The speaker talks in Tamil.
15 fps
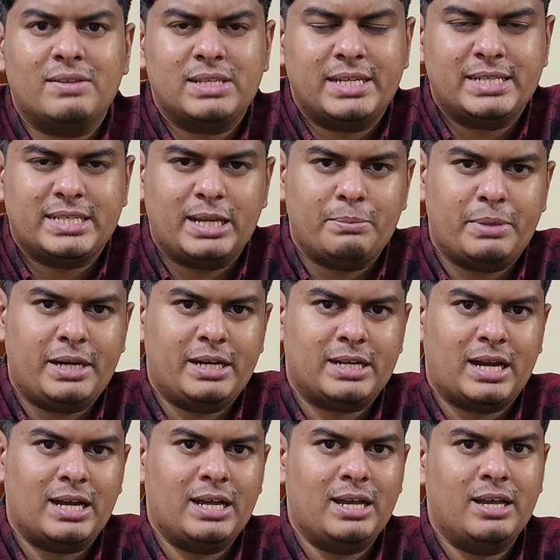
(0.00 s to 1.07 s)
நல்லா வந்து டிசைன்
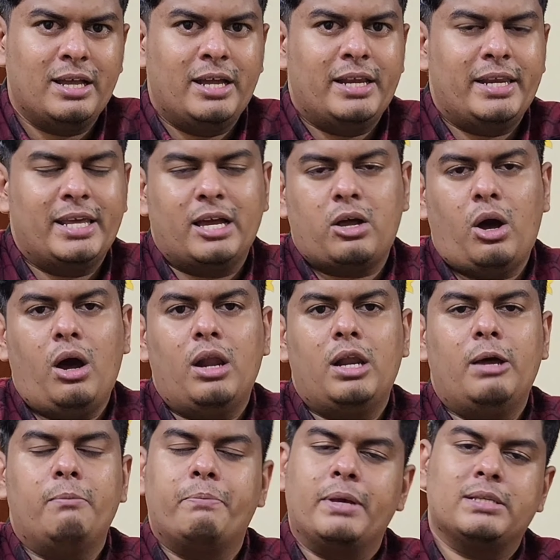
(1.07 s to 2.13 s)
பண்ணியிருக்காங்க நீங்கள்
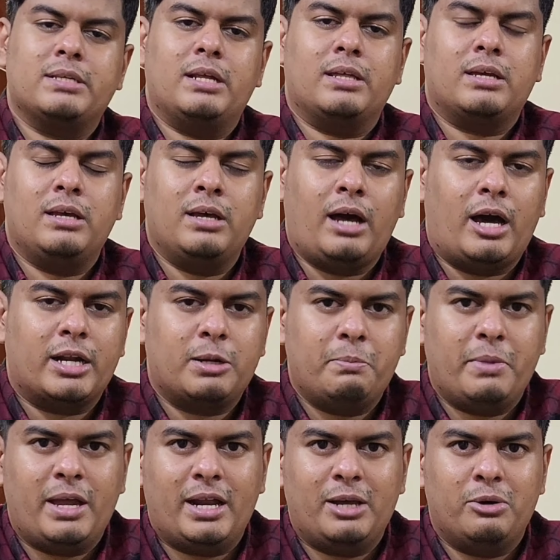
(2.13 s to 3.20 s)
கால்லாம் பேசுகிறதுக்கு
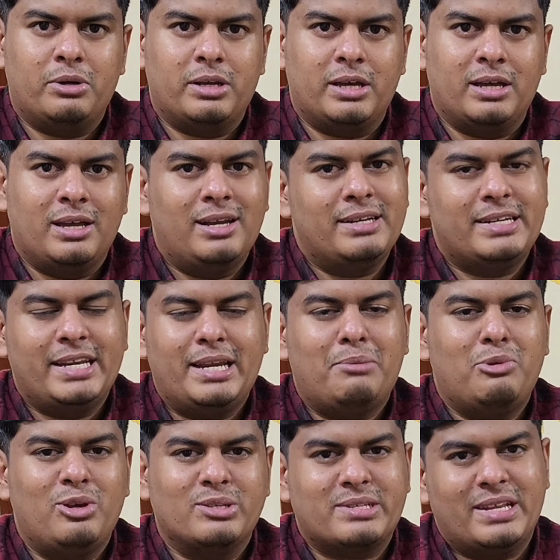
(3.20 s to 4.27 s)
அருமையான ஒரு
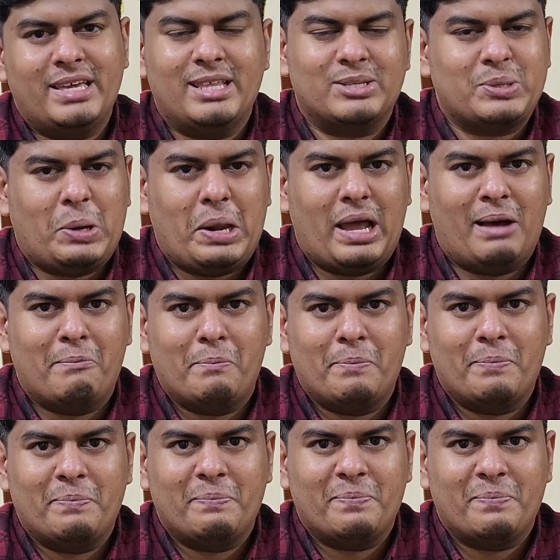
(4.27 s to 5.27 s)
டிடபிள்யூஎஸ்னே இதை சொல்லலாம்